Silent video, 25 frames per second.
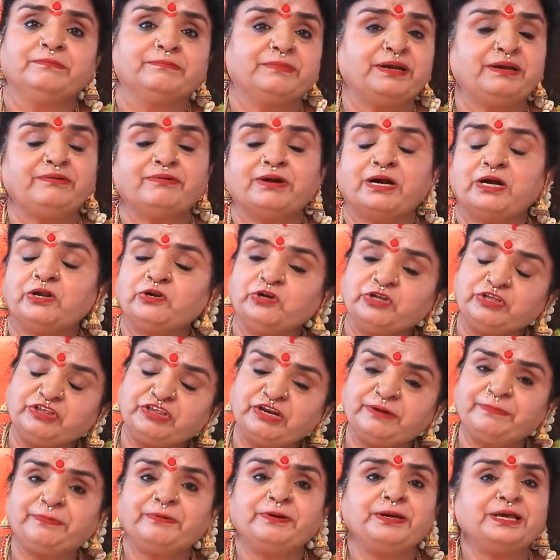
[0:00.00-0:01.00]
మరి వాళ్ళు
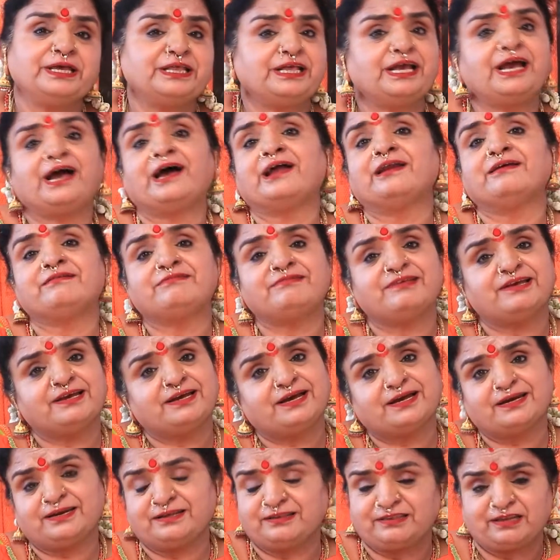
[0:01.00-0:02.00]
నిద్రపోయేదే
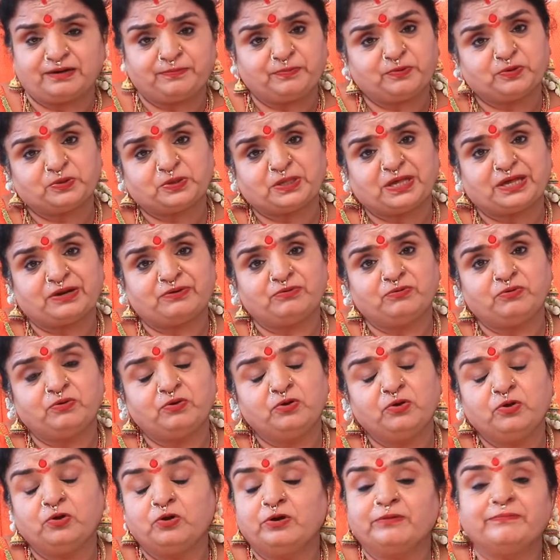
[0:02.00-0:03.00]
ఆలస్యంగా నిద్రపోతారు
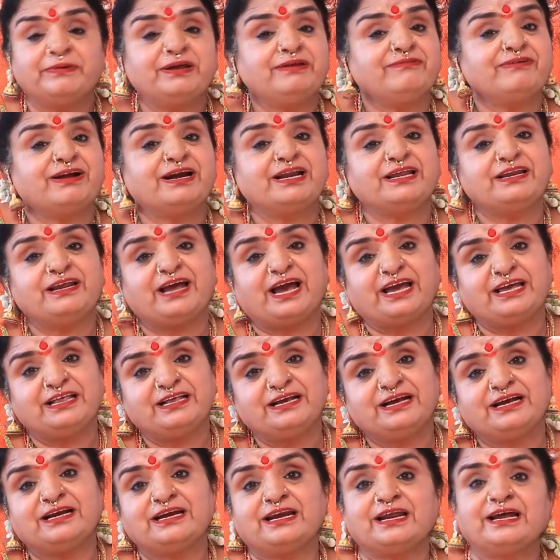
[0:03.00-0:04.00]
మరి వాళ్ళని ఐదు
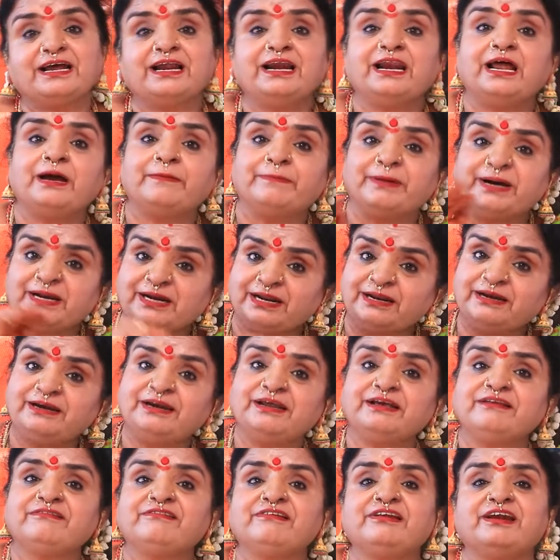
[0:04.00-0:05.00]
గంటలకల్లా పనులు
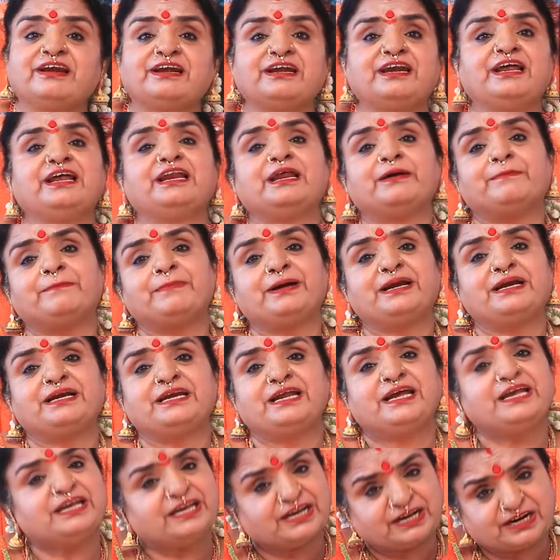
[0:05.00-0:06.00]
లేచినట్లే
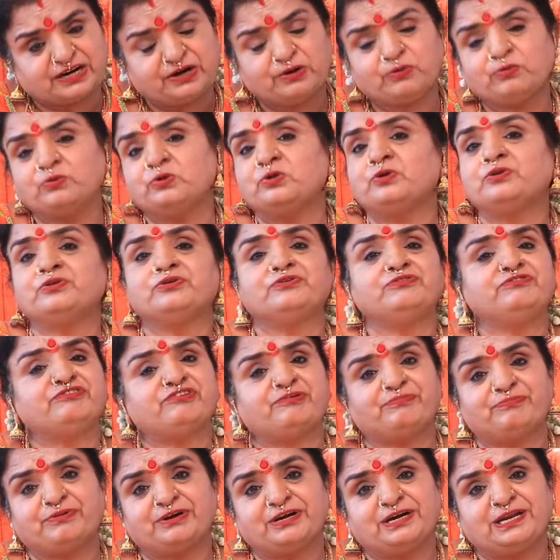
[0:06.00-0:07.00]
రమ్మంటే ఎక్కడ కుదురుతుంది
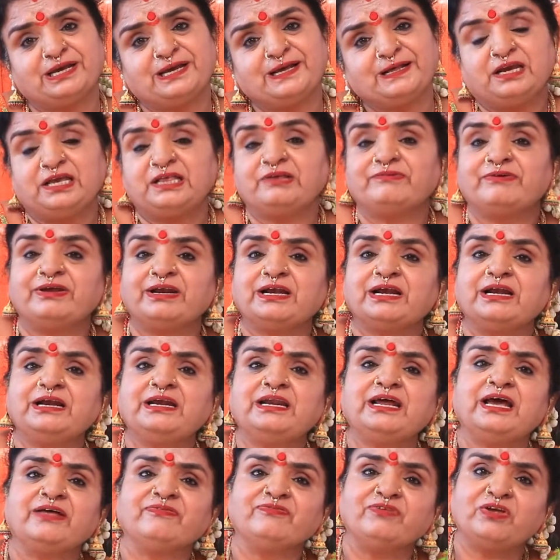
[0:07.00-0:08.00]
చెప్పండి
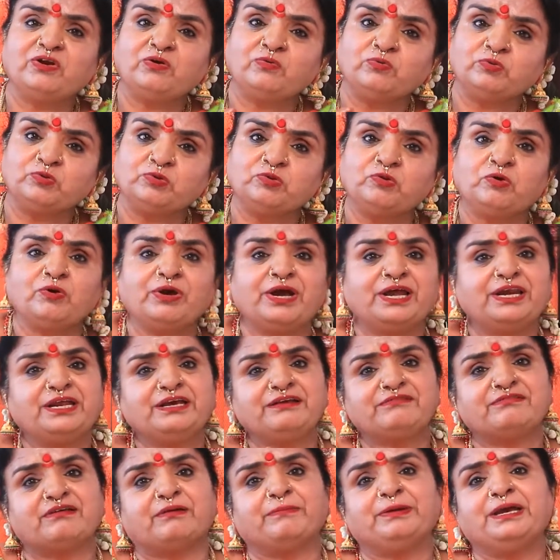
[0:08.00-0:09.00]
ఇదివరకంటే అందరూ
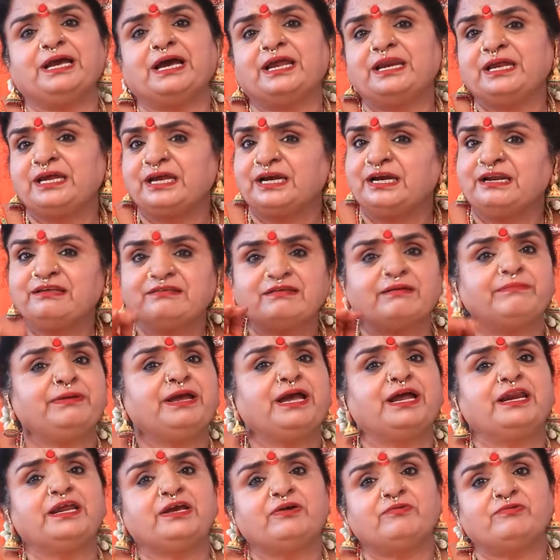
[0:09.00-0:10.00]
ఉద్యోగానికి సమయానికి వెళ్ళి
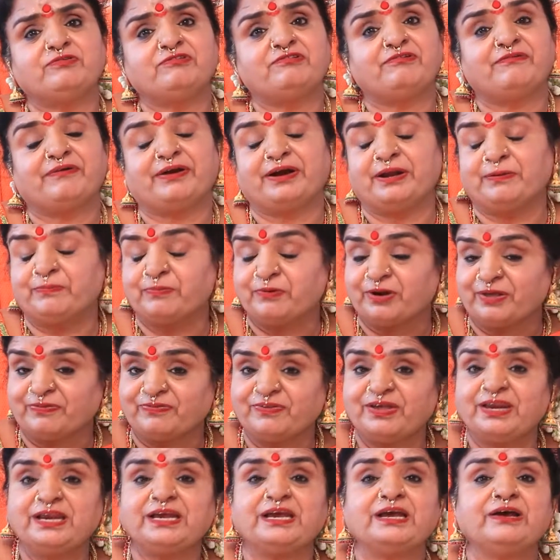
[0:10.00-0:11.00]
సమయానికి వచ్చేవాడు ఇప్పుడు
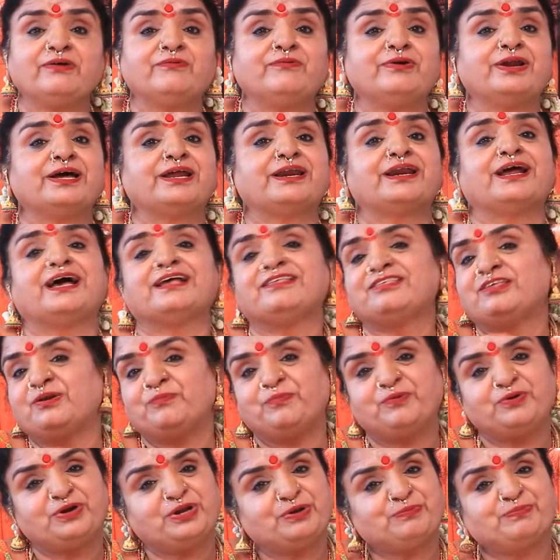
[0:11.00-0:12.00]
అందరికీ కూడా
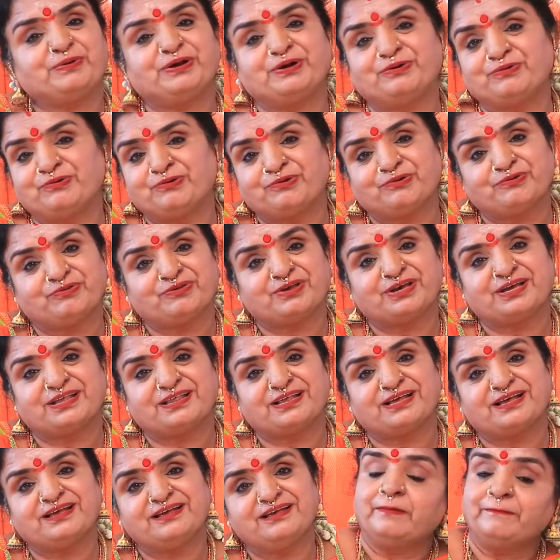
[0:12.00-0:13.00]
రాత్రిపూటే పని ఉంటుంది
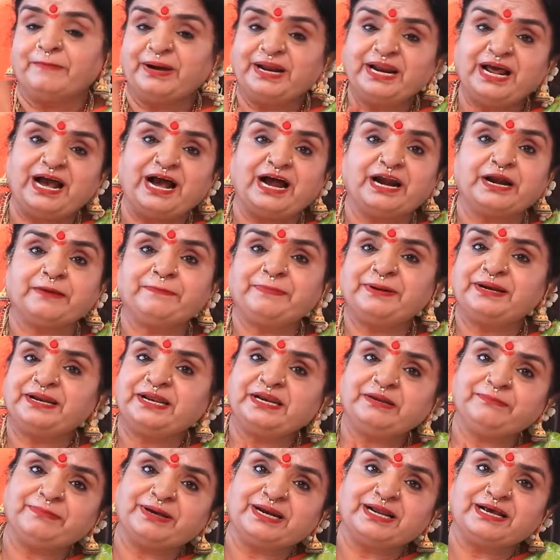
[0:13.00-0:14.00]
కదా మన
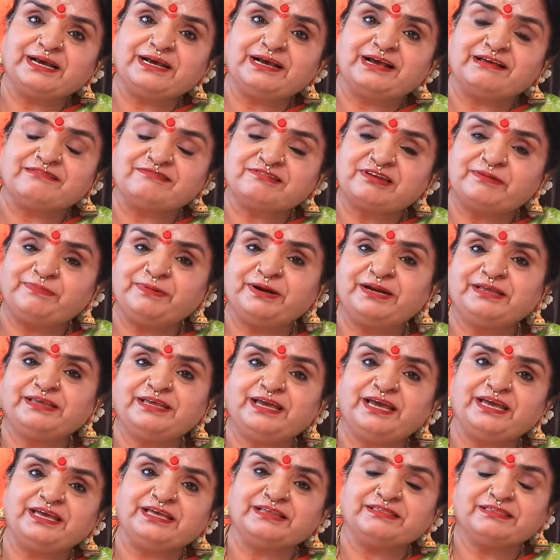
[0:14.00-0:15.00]
ఆడపిల్లని మనం
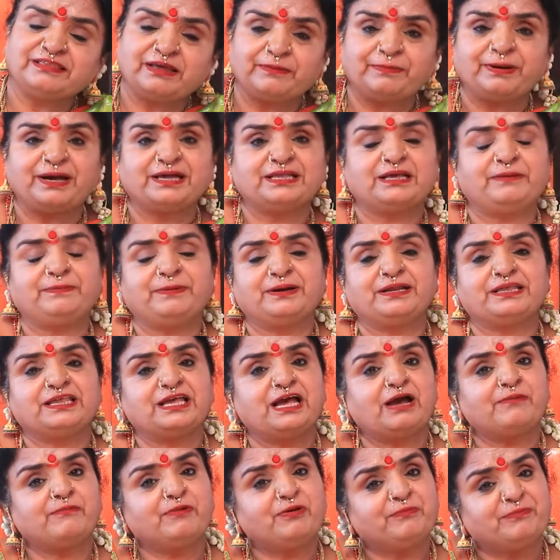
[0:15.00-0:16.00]
కష్టపెడితే ఎంత
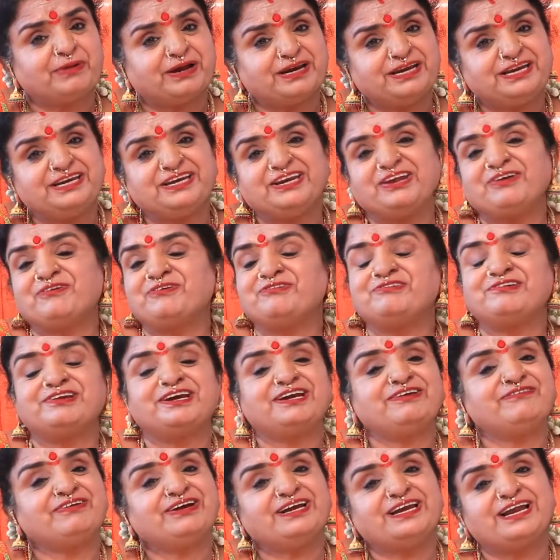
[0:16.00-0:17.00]
బాధపడతామో మన ఇంటికి
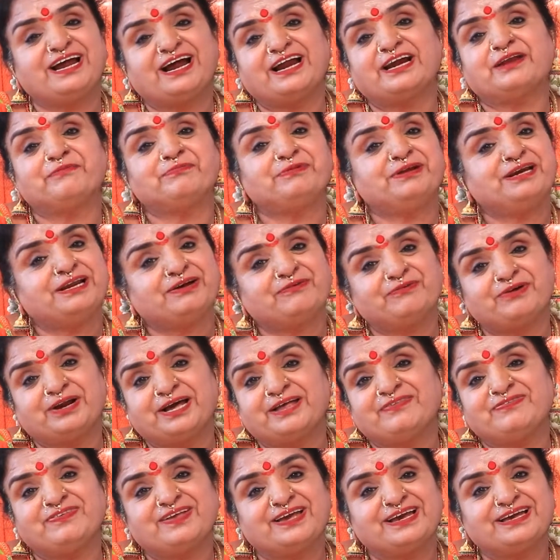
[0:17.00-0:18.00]
వచ్చినటువంటి ఆడపిల్ల కూడా
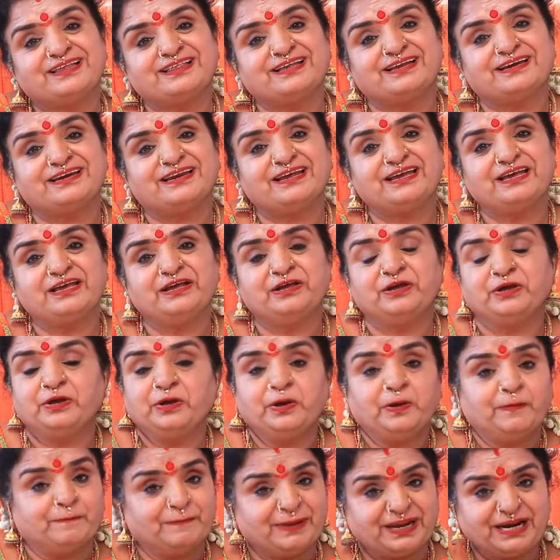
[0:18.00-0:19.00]
అంతే కదండి
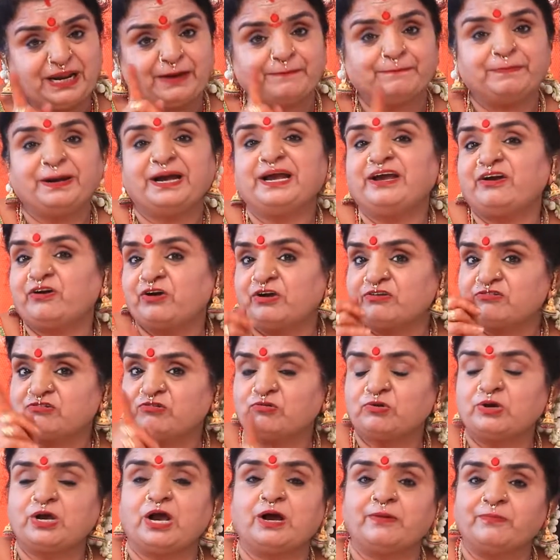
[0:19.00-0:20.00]
మన అబ్బాయి యొక్క
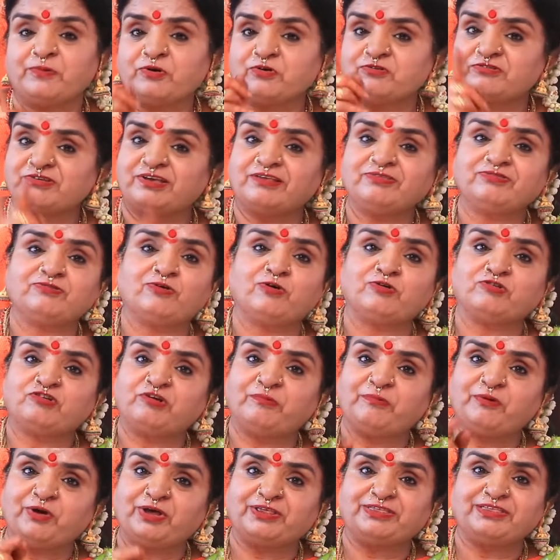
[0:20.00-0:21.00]
సుఖము
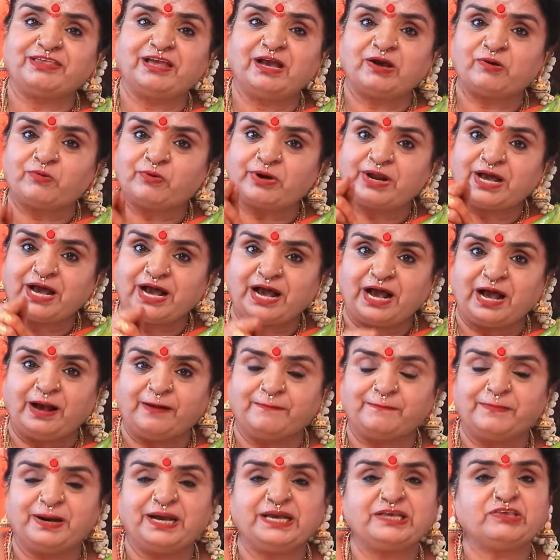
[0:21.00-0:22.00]
సంతోషము అంతా కూడా ఆ
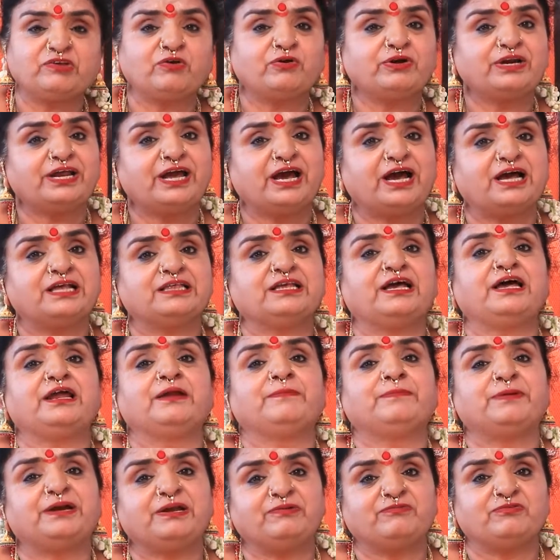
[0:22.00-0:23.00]
అమ్మాయితోటే
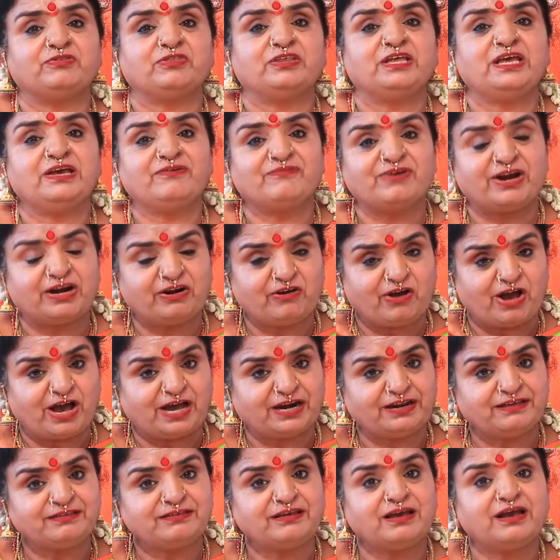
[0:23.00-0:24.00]
ఆధారపడి ఉంది వాడు
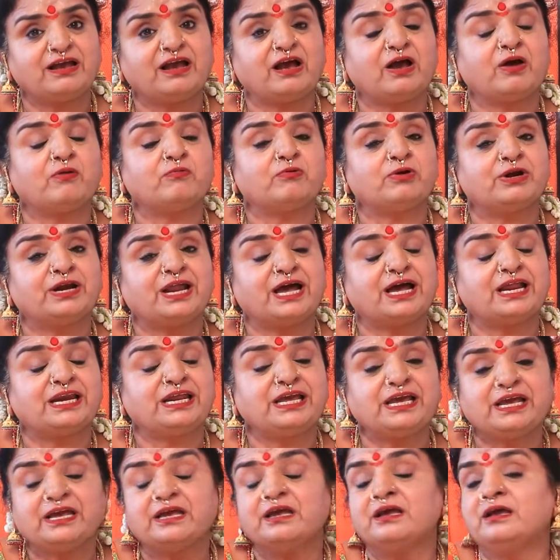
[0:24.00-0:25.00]
ఆనందంగా
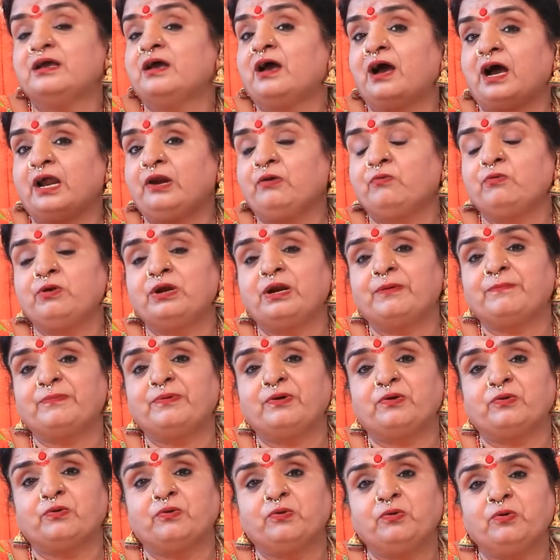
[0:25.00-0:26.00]
ఉండాలి
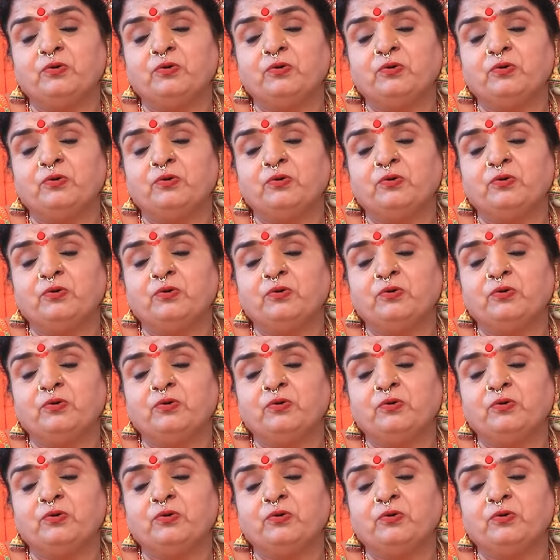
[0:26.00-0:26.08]
అనుకున్నప్పుడు